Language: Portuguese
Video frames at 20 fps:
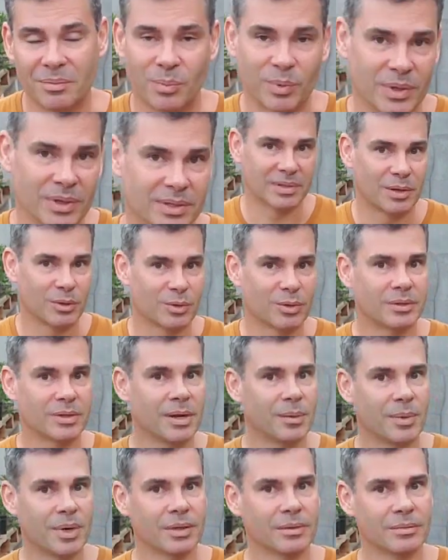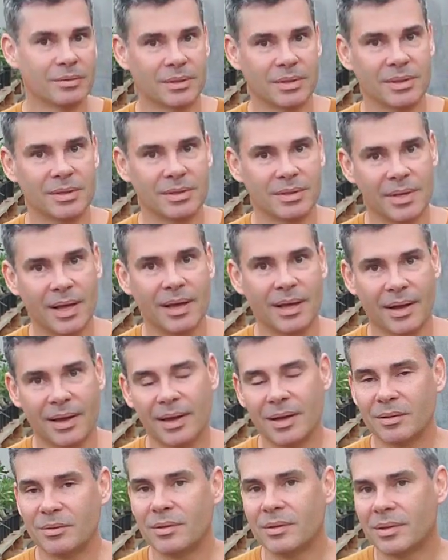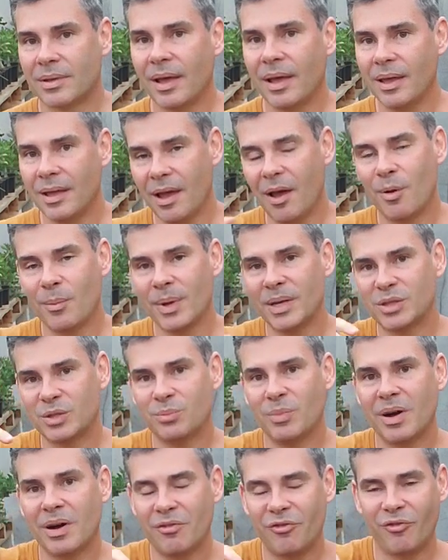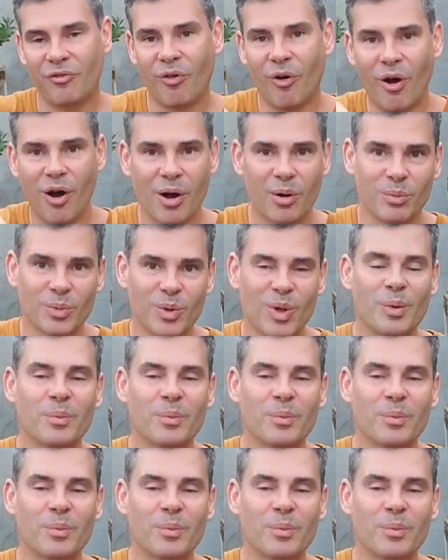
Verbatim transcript: por isso que eu estou chamando de segredo e tem realmente uma fórmula,